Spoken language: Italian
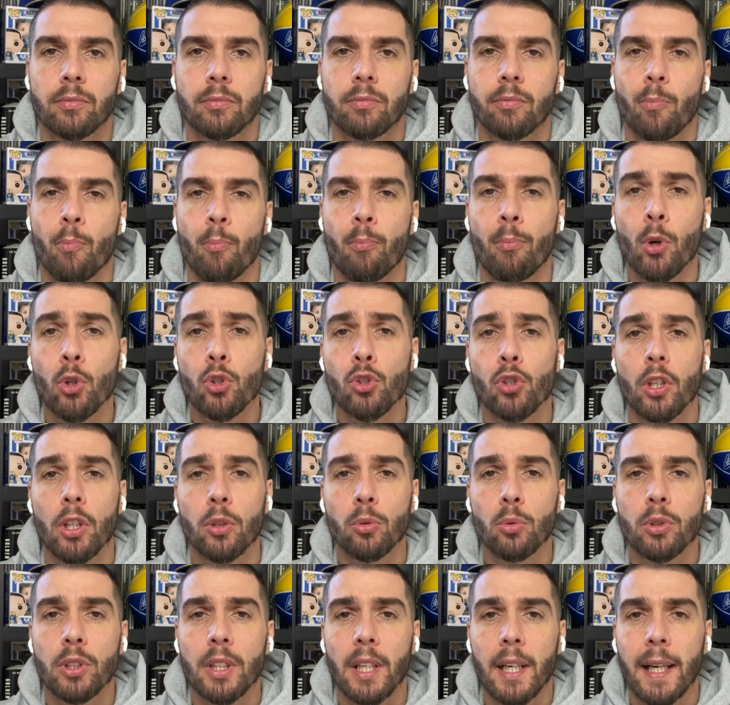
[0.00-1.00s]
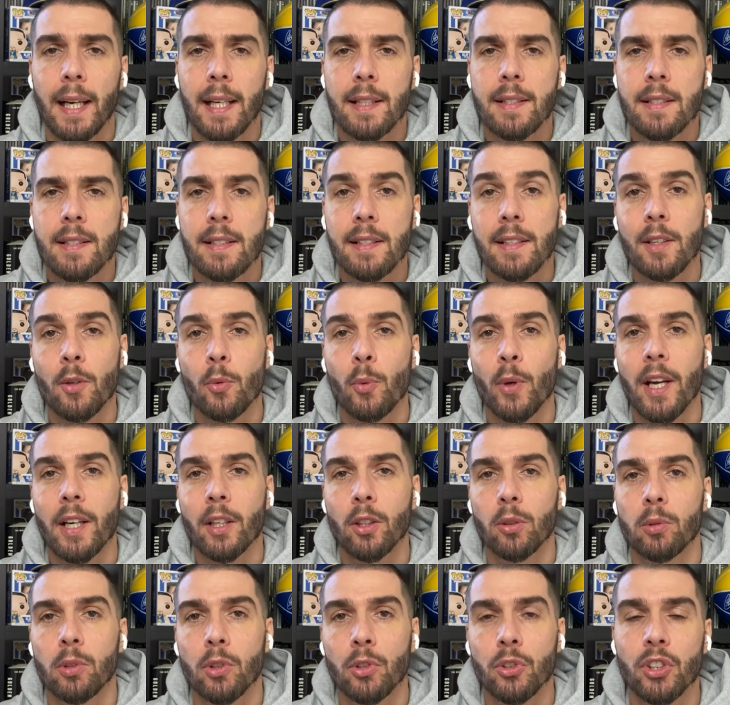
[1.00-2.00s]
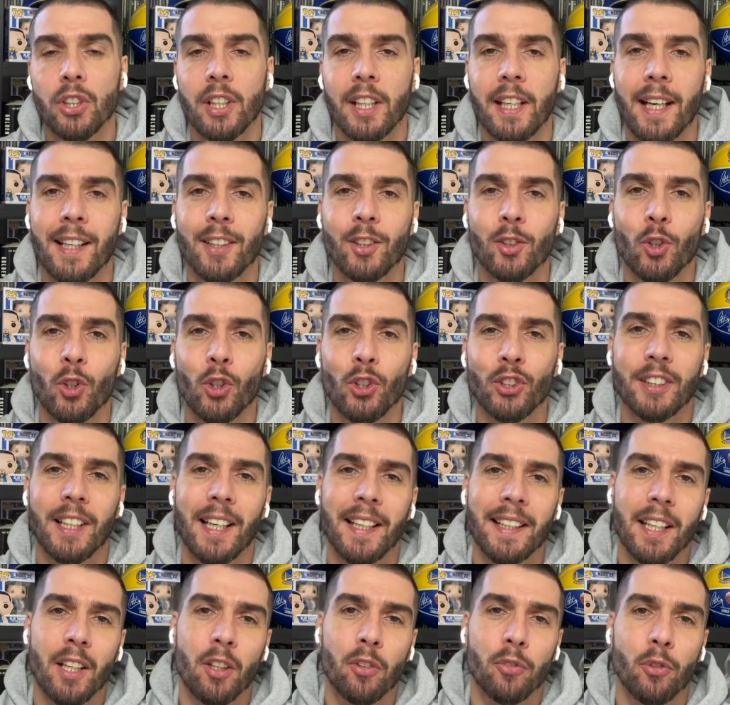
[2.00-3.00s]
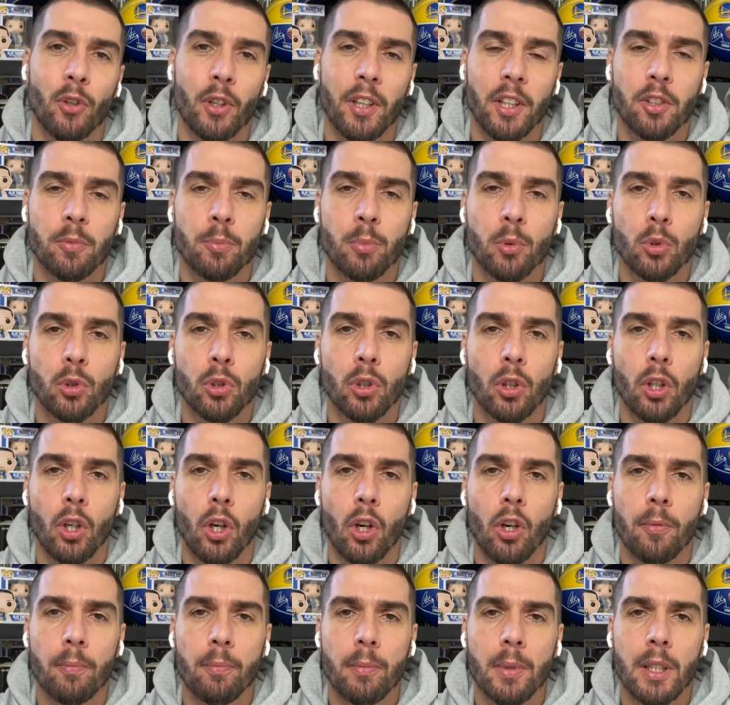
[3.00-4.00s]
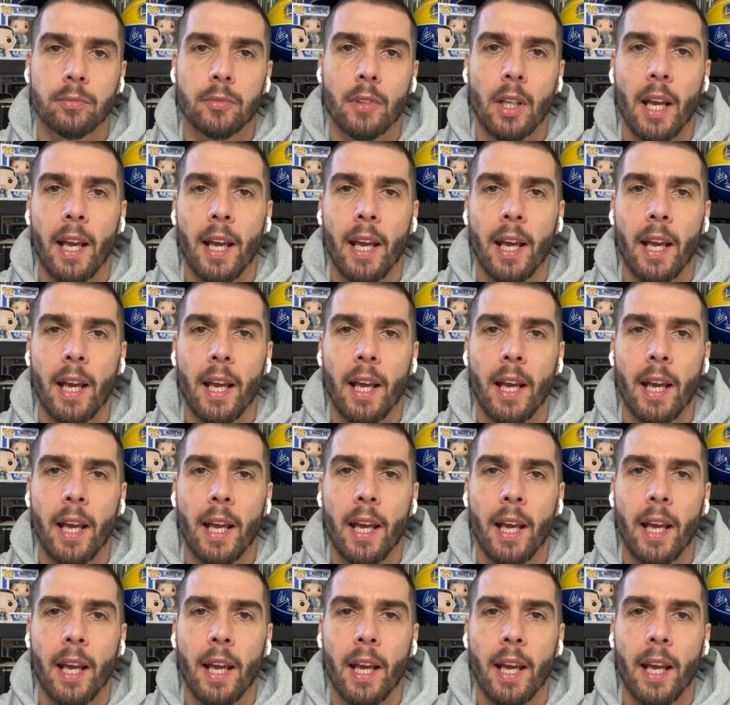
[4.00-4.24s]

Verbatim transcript: Buongiorno a tutti ragazzi, qui Arduino Schenato da yearforex.com